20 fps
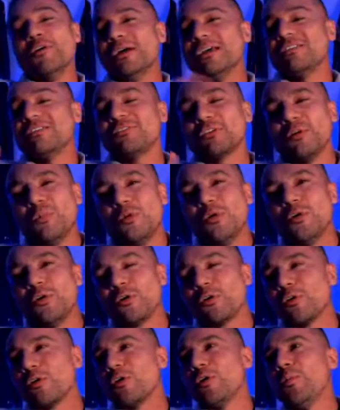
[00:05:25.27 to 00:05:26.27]
es
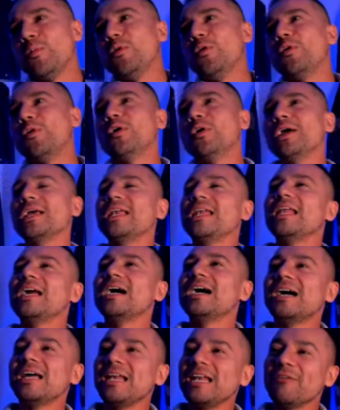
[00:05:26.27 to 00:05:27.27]
como, como en,
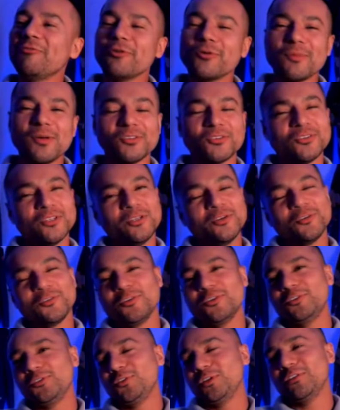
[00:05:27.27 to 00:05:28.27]
la, en la formación de
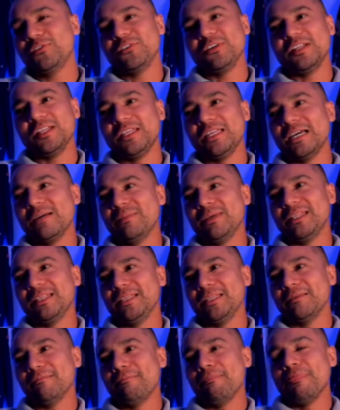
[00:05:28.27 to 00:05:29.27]
nosotros,
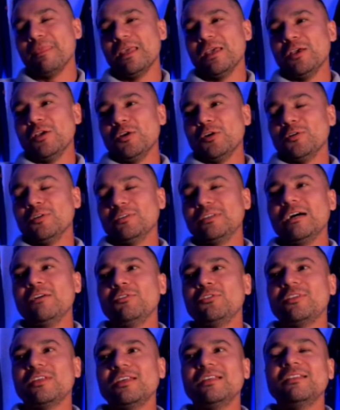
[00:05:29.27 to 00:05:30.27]
definitivamente. O sea,
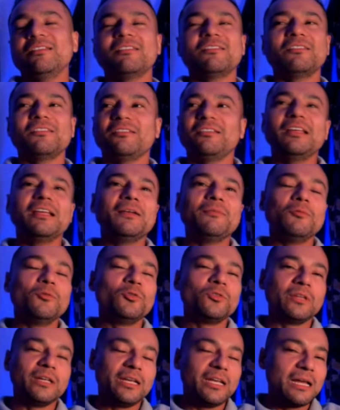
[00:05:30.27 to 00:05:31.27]
usted
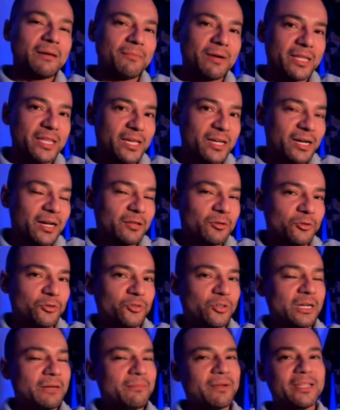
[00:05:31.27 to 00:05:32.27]
pues, en la mañana, a las 8
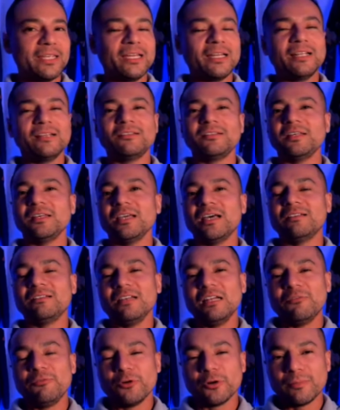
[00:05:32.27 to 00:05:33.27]
de la mañana, se hace
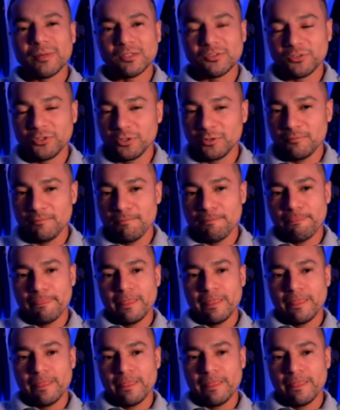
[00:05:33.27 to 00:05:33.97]
la formación,